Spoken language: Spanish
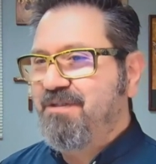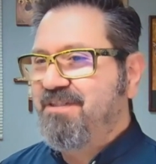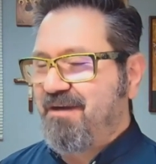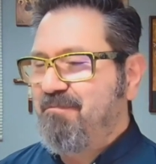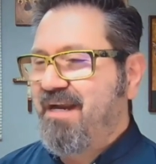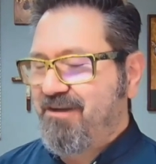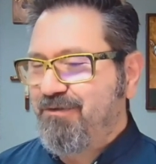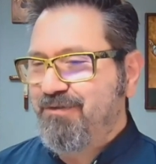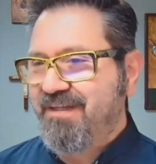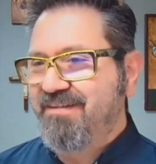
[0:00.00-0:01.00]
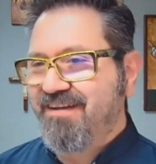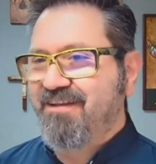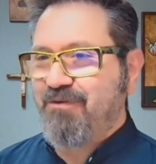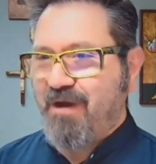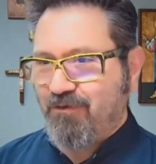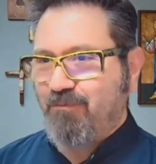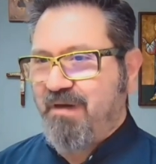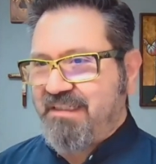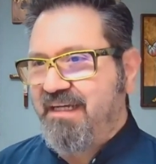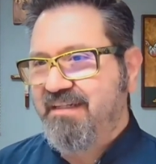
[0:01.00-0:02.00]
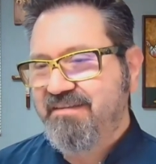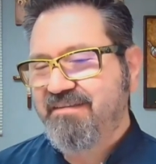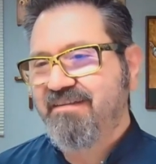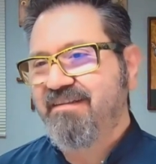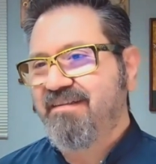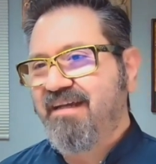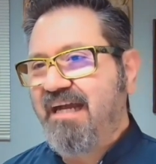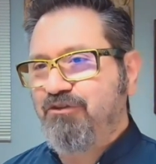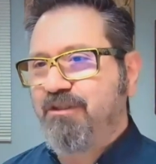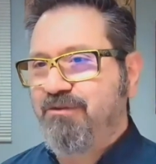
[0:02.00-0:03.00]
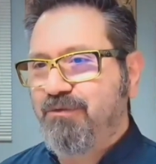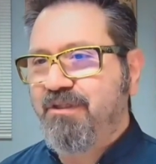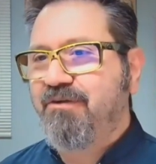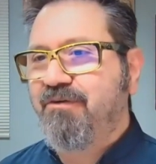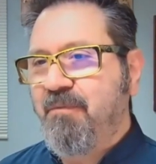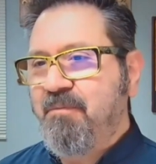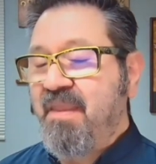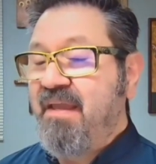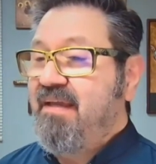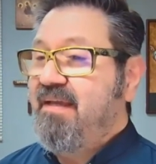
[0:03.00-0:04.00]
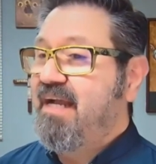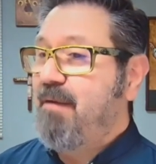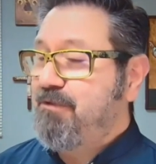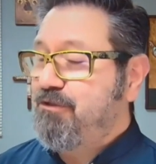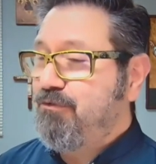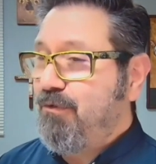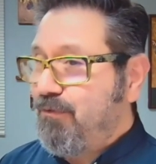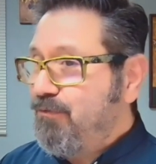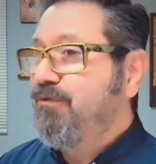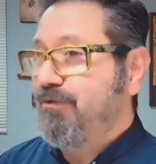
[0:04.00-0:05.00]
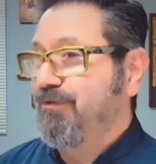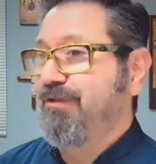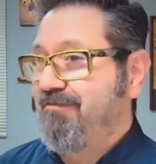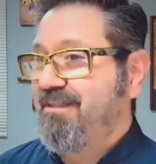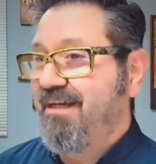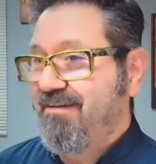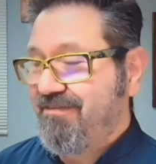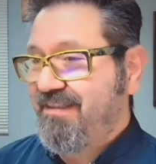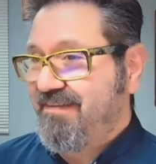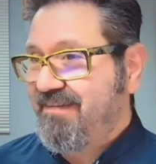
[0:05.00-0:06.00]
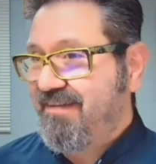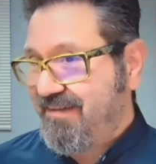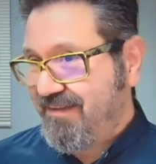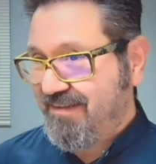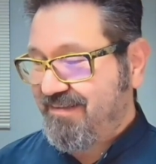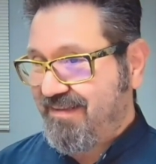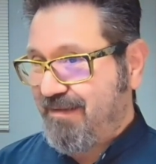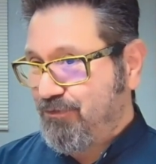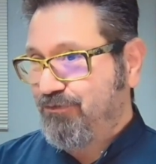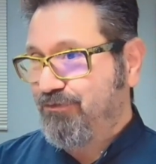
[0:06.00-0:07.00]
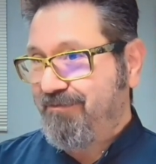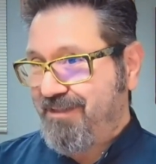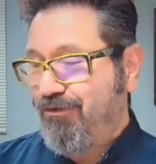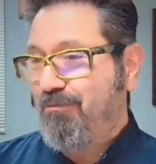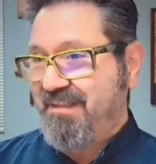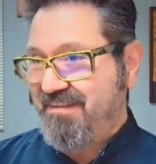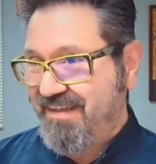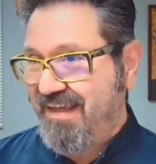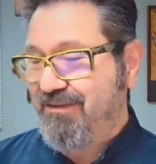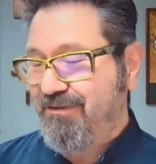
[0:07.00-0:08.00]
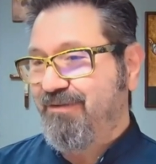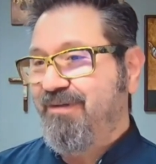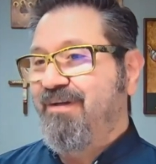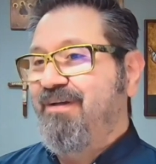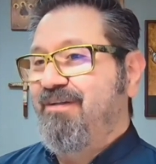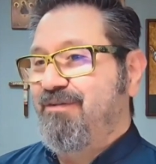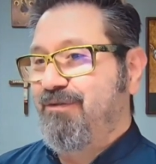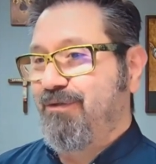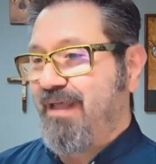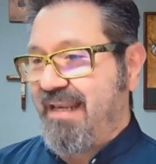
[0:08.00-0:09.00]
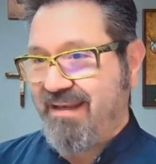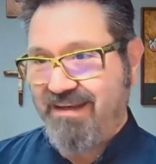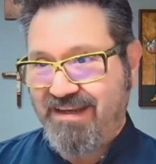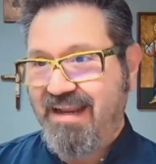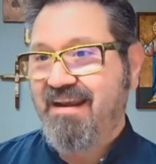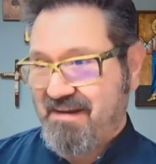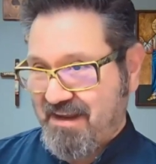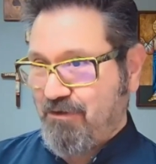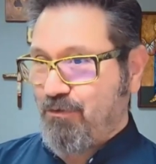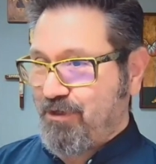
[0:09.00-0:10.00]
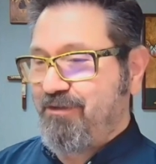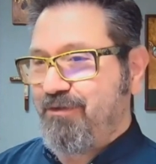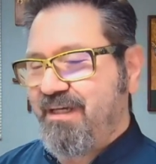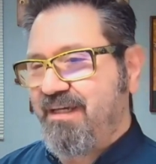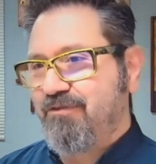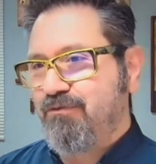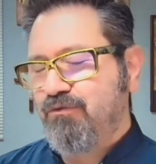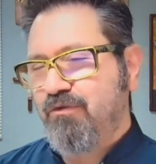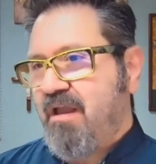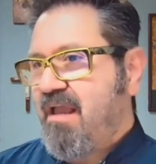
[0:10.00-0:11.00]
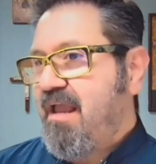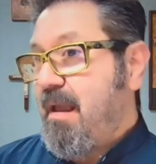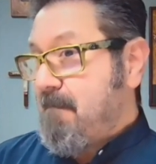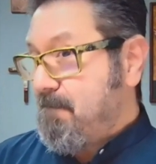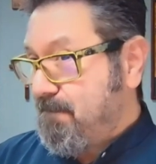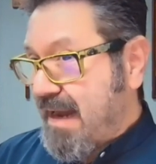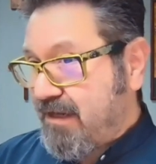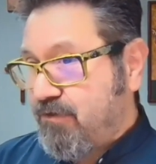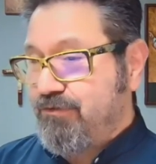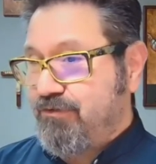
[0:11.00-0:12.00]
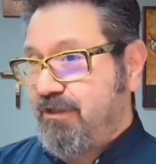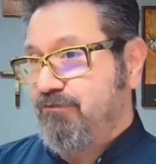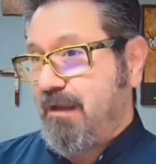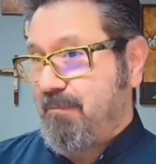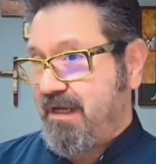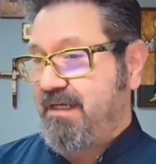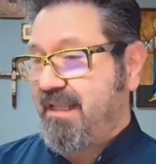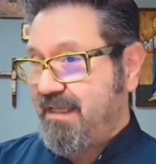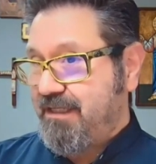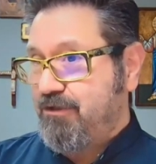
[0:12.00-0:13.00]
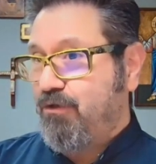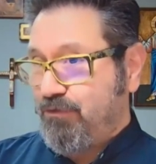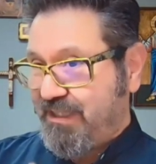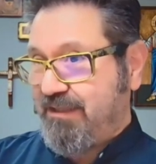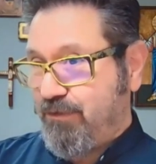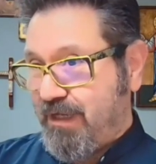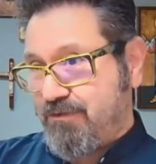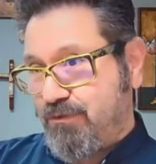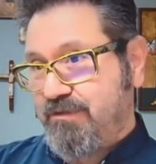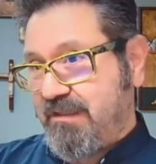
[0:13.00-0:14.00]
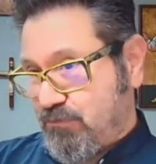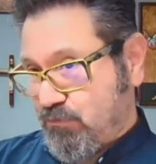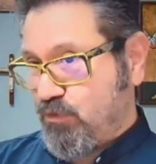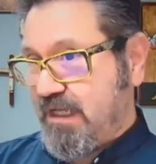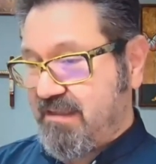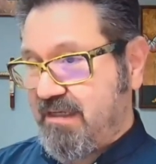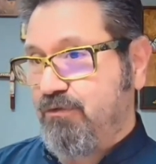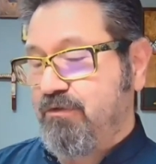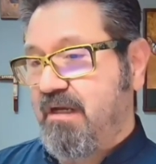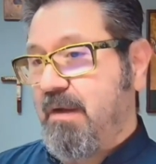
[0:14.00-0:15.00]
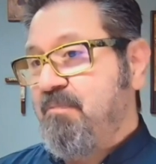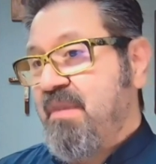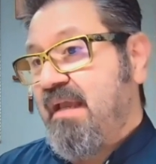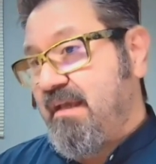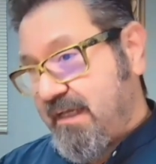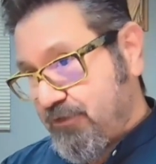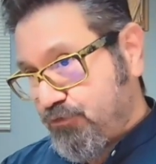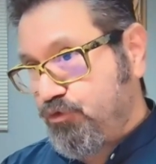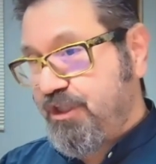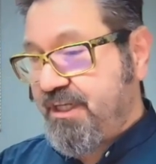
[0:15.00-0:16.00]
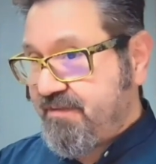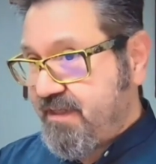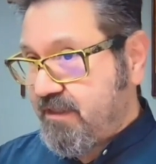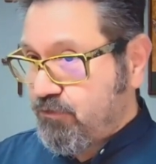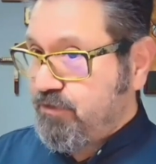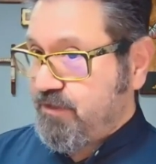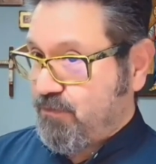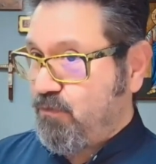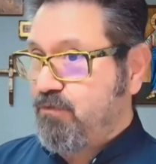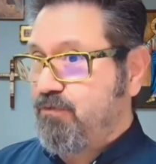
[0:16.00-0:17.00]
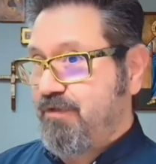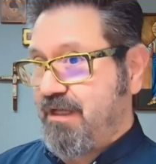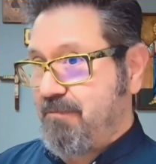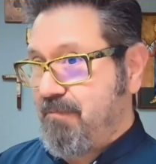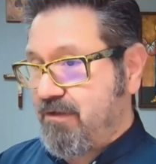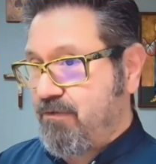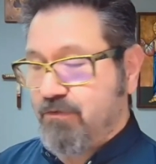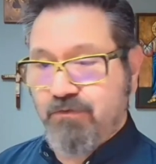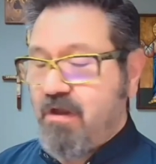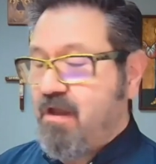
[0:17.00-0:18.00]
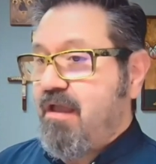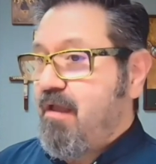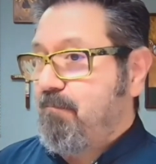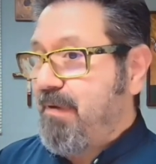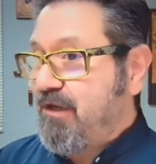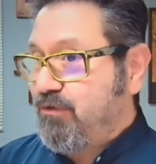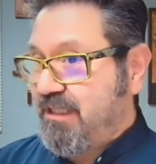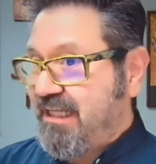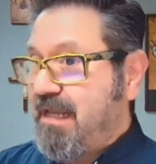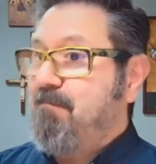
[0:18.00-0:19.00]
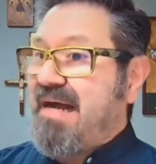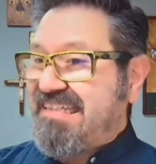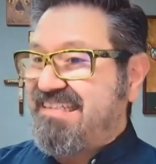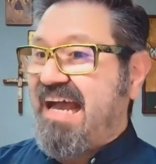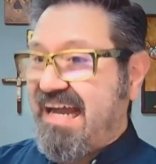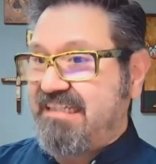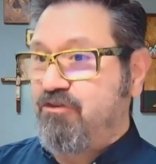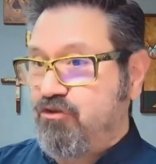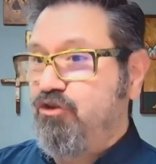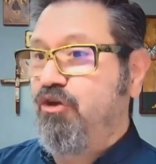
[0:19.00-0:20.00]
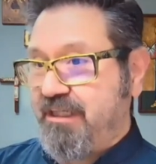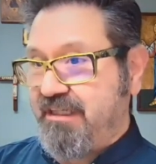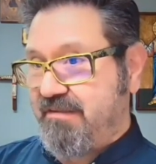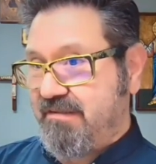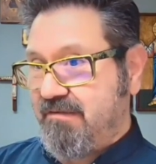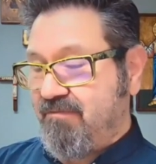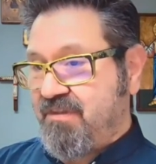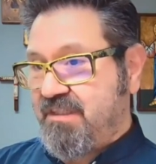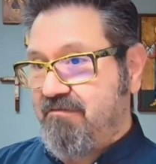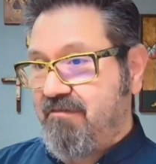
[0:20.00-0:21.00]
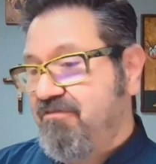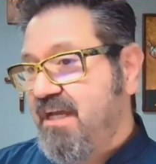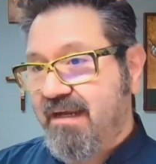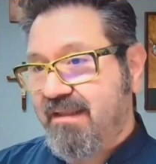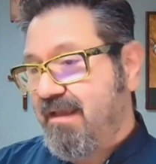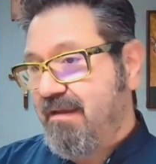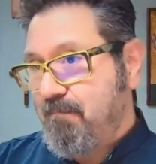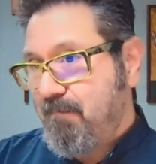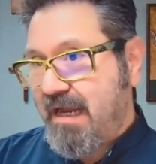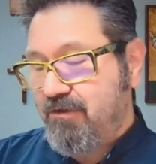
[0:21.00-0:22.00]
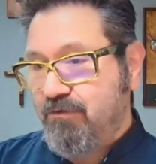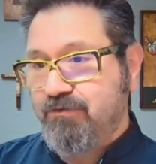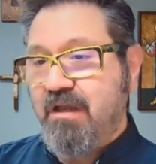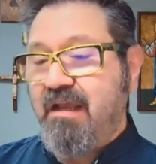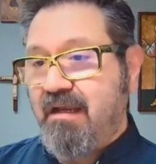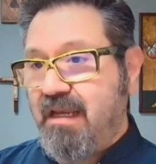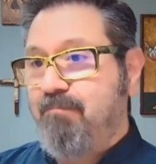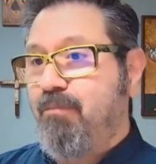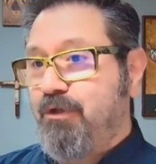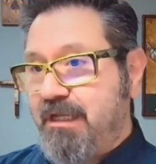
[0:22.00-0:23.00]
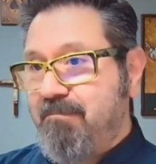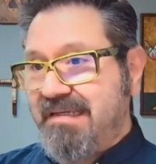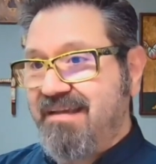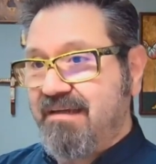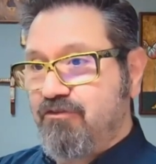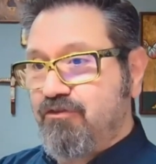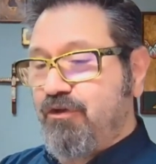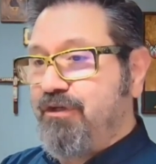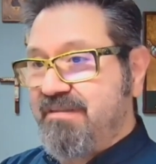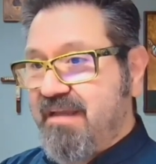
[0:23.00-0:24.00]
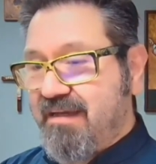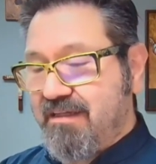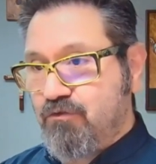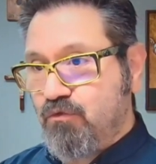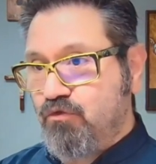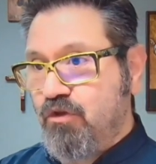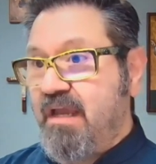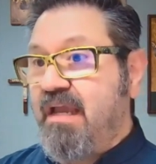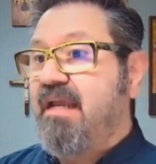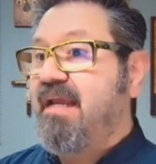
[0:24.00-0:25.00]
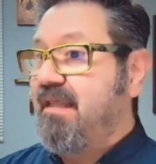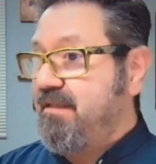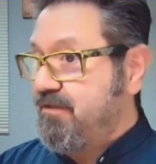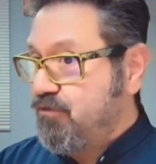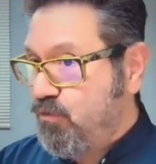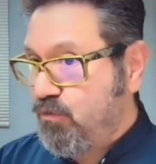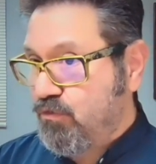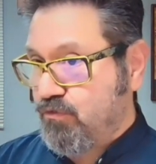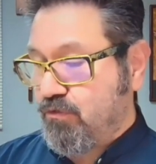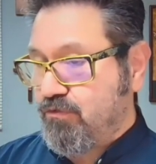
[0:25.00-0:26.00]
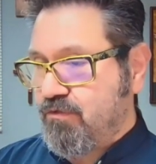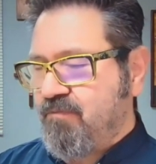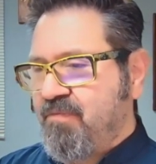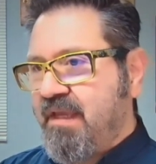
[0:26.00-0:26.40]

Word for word: de San Marcos, que es el que nos acompaña en este año litúrgico. Capítulo 1 todavía. Fíjese que estamos todavía comenzando todo el, recorrido de Jesús. Marcos tiene una manera de ir contando las cosas una tras otra. Jesús tiene ciertos discursos en Marcos, pero tiene más acciones. Se va a fijar que Marcos le pone más acciones a Jesús que discursos.